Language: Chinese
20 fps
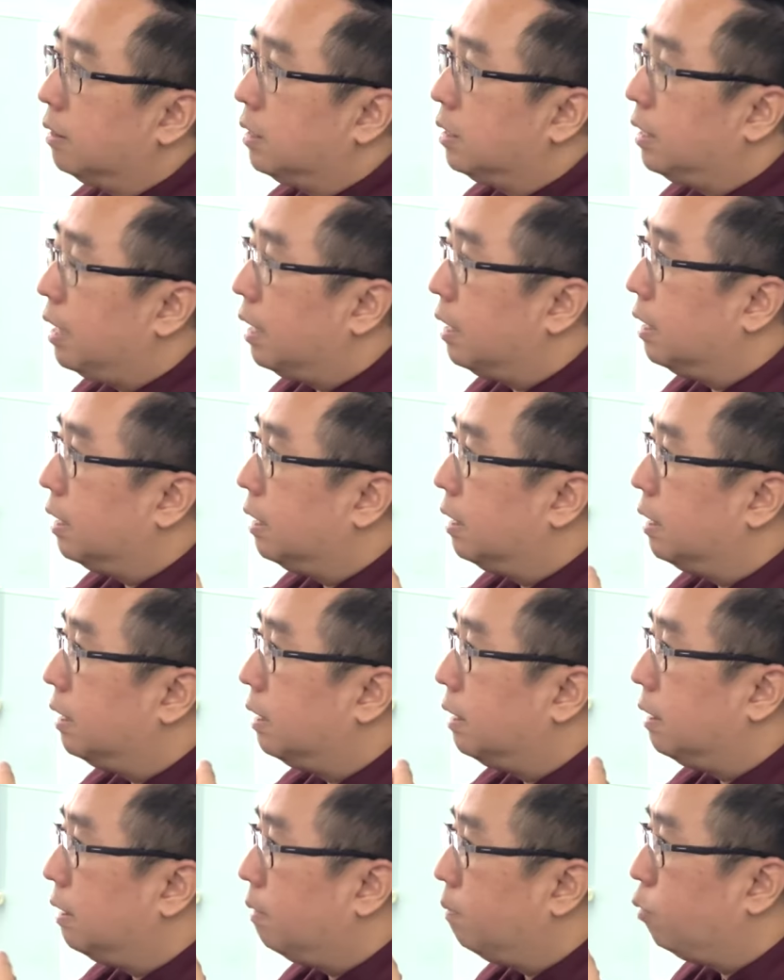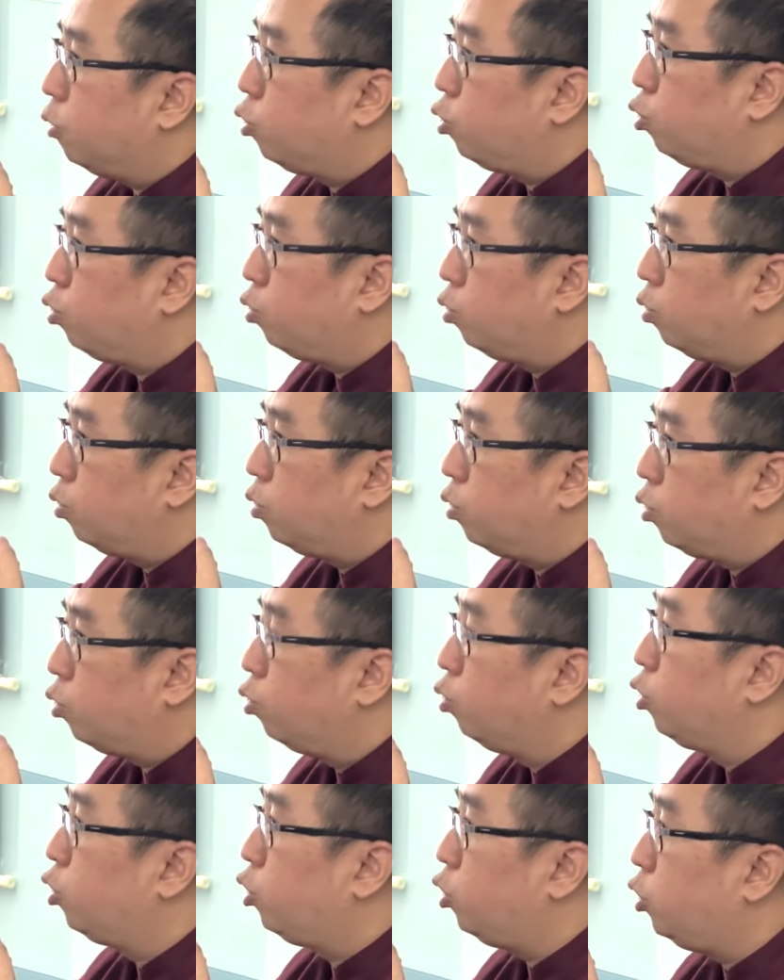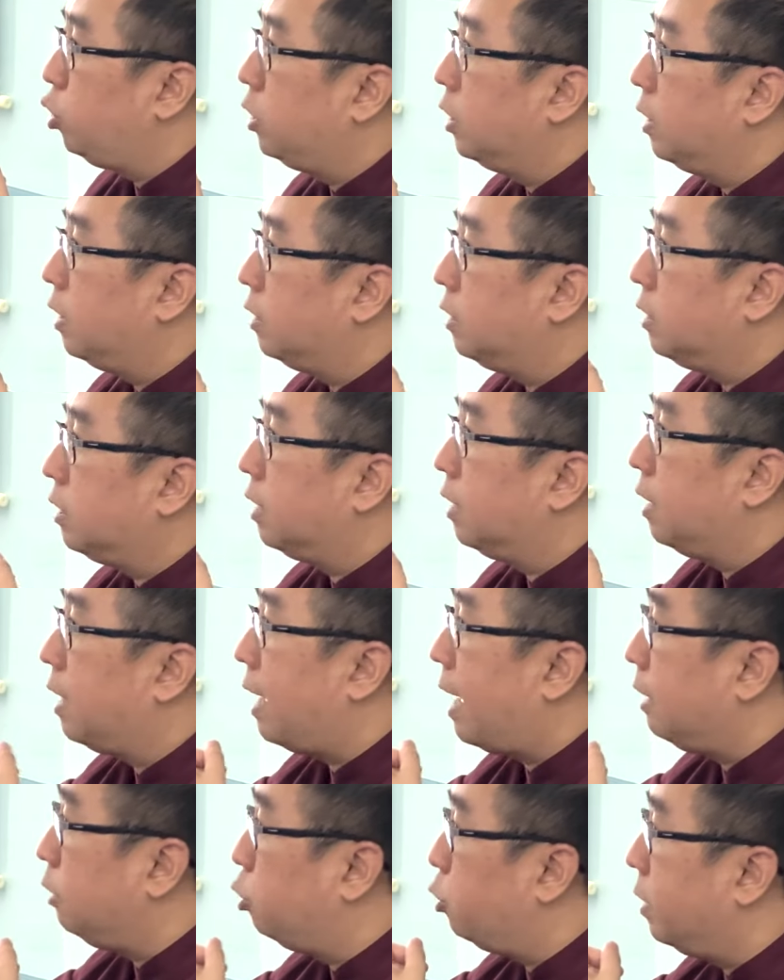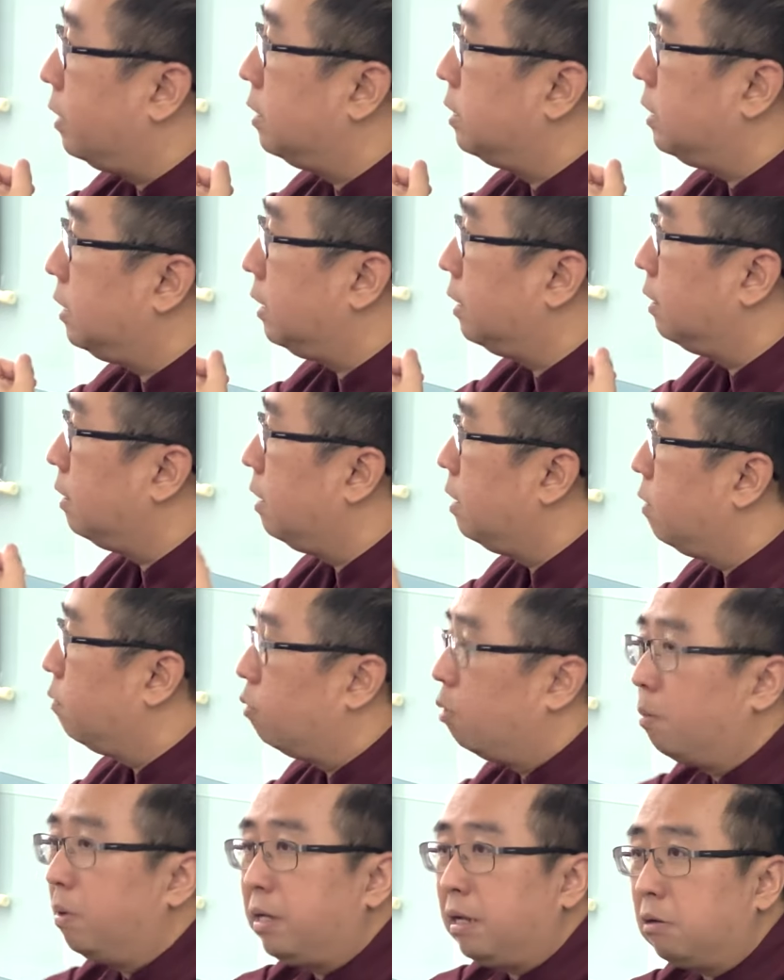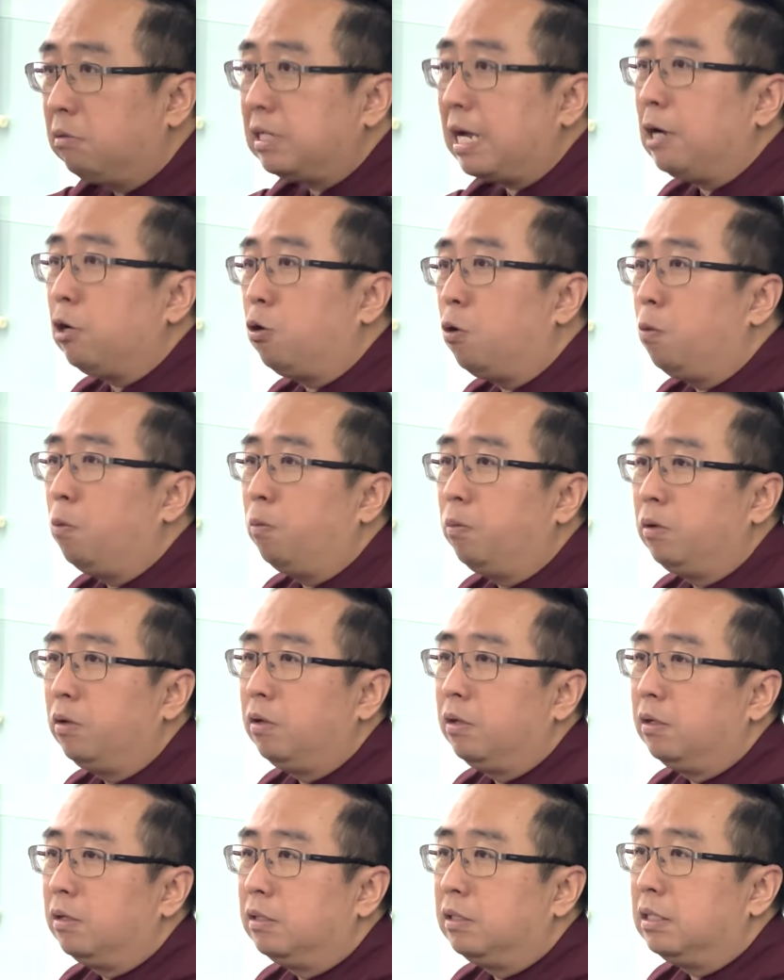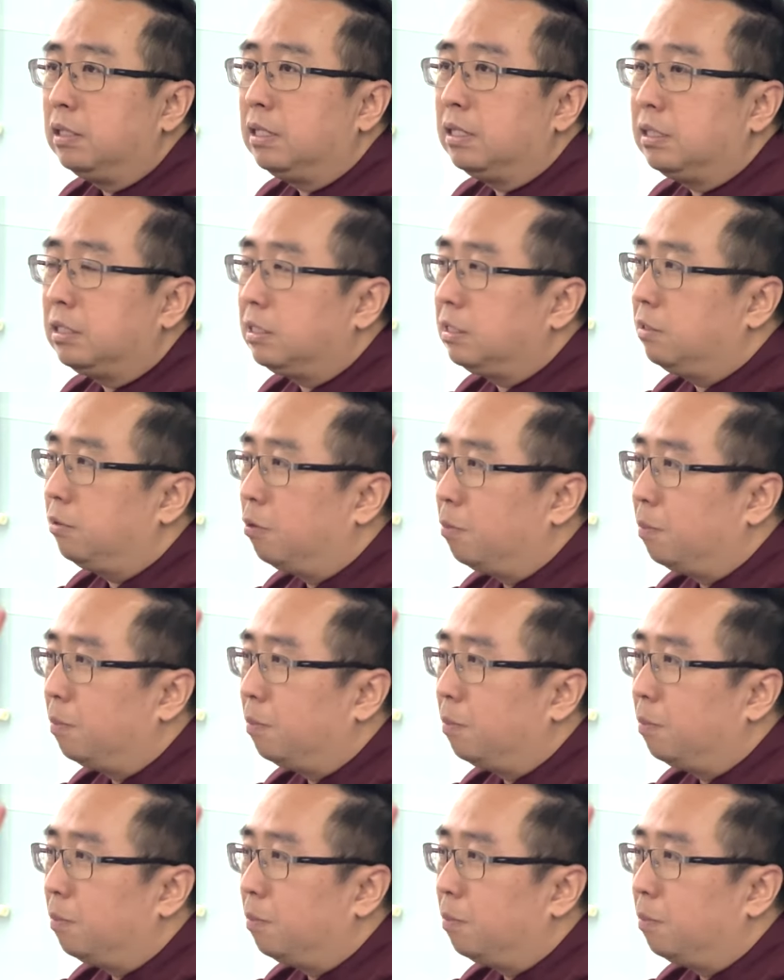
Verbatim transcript: 个解决呃或者减缓呢这个粮食安全的问题，所以